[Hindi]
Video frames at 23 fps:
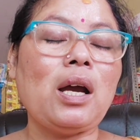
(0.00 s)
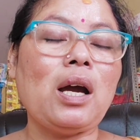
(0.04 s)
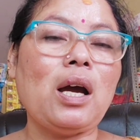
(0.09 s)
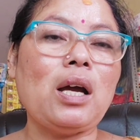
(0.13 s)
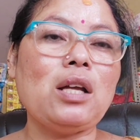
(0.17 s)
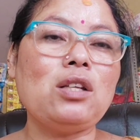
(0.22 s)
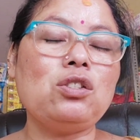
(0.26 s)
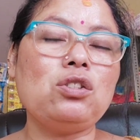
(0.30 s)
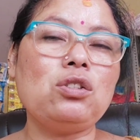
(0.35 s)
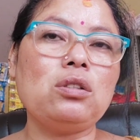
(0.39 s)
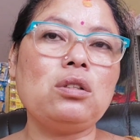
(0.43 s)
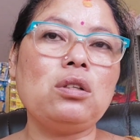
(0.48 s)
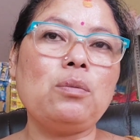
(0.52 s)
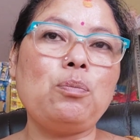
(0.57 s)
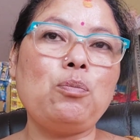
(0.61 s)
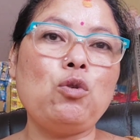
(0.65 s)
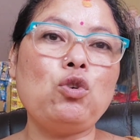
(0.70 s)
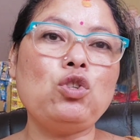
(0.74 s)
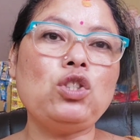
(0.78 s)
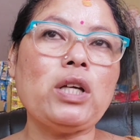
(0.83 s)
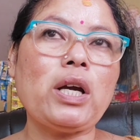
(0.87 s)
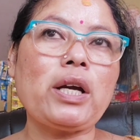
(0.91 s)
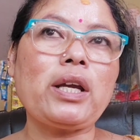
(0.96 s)
आज
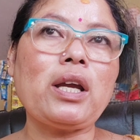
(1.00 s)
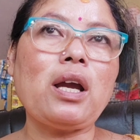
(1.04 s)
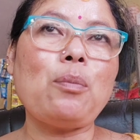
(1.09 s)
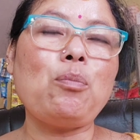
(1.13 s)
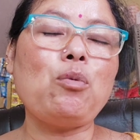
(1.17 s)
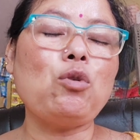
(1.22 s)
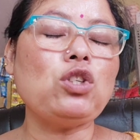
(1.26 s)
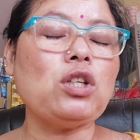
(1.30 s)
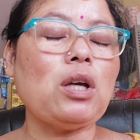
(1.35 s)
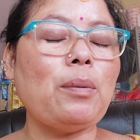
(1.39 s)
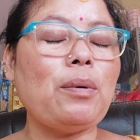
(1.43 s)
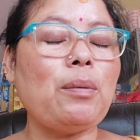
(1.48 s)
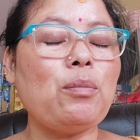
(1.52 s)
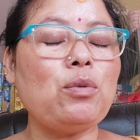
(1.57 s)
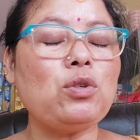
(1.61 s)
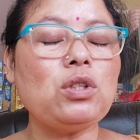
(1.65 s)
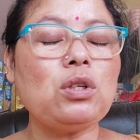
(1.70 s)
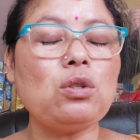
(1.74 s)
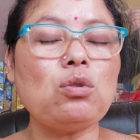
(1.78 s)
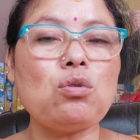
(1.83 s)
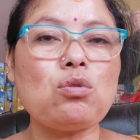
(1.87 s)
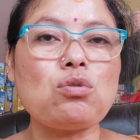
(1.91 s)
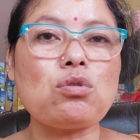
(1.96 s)
पूजा किया पूजा में
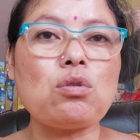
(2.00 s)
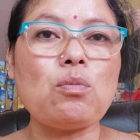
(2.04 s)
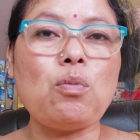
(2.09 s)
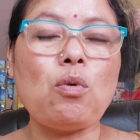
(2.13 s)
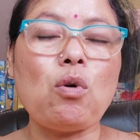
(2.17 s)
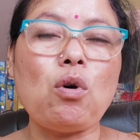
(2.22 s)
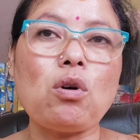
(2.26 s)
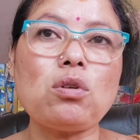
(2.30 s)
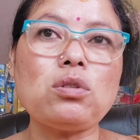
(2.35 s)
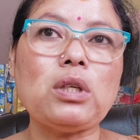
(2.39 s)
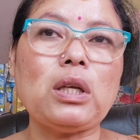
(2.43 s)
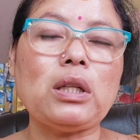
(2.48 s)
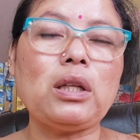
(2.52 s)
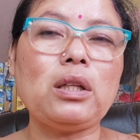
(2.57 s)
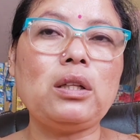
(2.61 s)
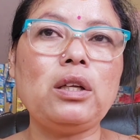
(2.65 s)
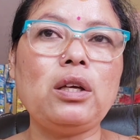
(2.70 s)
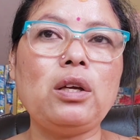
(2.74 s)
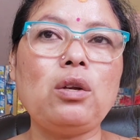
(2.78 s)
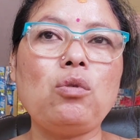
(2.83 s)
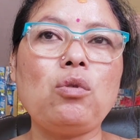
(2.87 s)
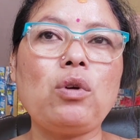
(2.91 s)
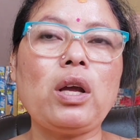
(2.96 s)
मुझे दोस्तों बहुत ज़्यादा
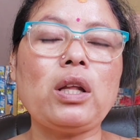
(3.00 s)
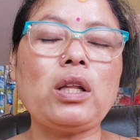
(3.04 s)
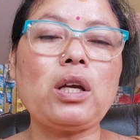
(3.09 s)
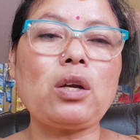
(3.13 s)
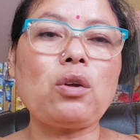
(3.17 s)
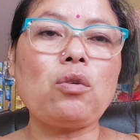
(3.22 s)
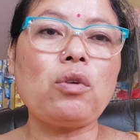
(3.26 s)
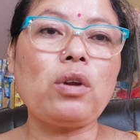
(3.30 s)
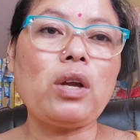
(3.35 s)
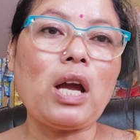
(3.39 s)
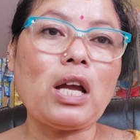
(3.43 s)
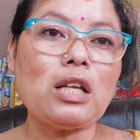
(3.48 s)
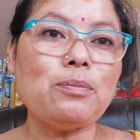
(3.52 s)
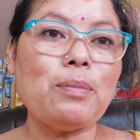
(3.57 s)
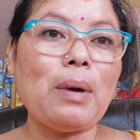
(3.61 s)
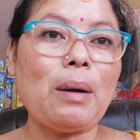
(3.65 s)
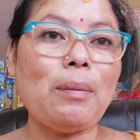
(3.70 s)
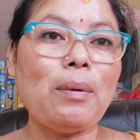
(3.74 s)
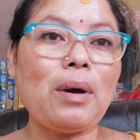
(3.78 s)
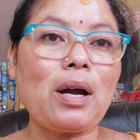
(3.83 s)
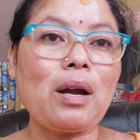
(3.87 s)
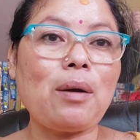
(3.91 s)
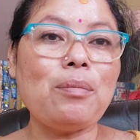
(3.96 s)
देर हो गया था क्योंकि आज
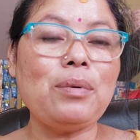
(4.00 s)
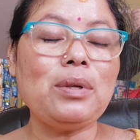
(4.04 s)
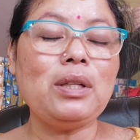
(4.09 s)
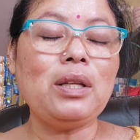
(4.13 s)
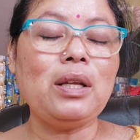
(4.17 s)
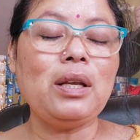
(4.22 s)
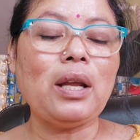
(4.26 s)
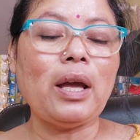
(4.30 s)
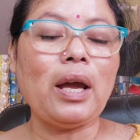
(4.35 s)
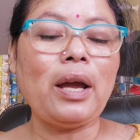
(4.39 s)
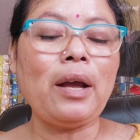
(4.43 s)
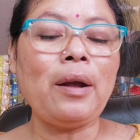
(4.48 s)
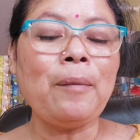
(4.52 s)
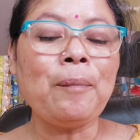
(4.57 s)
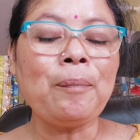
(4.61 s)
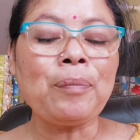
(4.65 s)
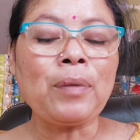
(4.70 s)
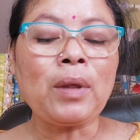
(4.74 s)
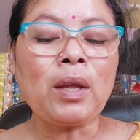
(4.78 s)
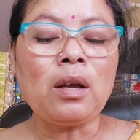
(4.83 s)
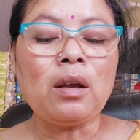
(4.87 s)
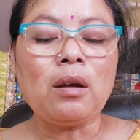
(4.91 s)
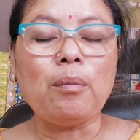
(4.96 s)
बाबा का भी दिन है
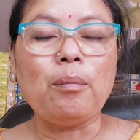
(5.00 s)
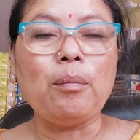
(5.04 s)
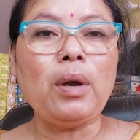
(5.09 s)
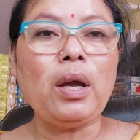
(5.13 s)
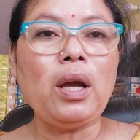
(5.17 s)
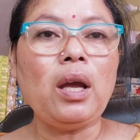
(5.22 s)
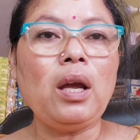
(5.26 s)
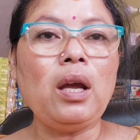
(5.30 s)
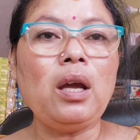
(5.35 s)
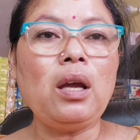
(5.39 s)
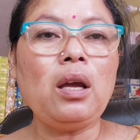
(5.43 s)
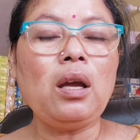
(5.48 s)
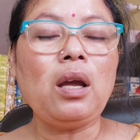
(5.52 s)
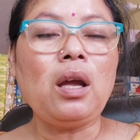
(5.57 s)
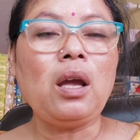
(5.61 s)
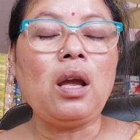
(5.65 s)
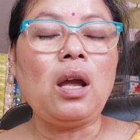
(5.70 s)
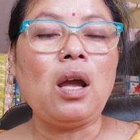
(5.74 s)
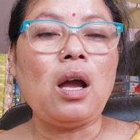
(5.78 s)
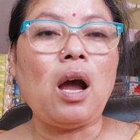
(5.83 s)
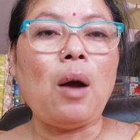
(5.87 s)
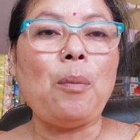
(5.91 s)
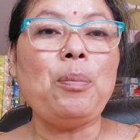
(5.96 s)
मैं
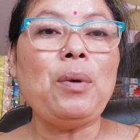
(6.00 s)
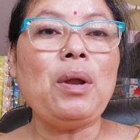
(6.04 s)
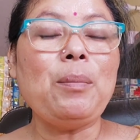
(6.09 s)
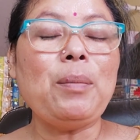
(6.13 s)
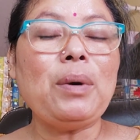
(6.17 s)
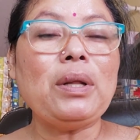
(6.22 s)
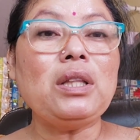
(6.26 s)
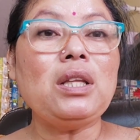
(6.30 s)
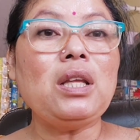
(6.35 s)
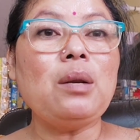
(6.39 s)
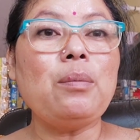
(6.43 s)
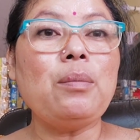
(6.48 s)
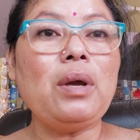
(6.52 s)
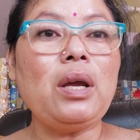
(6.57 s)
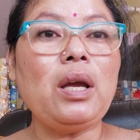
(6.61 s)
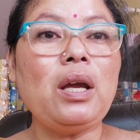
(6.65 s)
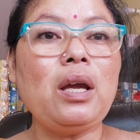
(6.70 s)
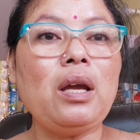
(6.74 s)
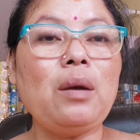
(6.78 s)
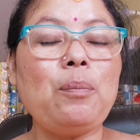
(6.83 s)
अपने मंदिर में